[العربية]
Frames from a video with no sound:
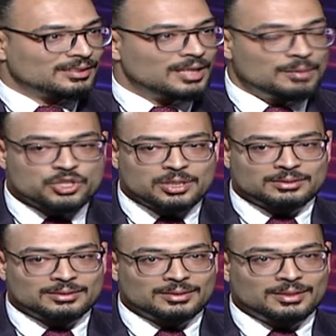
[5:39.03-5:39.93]
لا مش
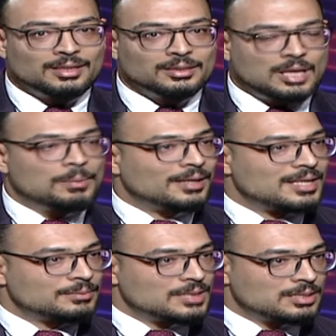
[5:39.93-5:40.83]
شرط طبعا
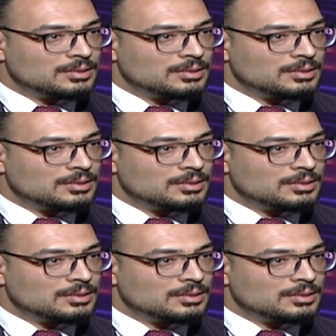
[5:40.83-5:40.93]
لازم تقيس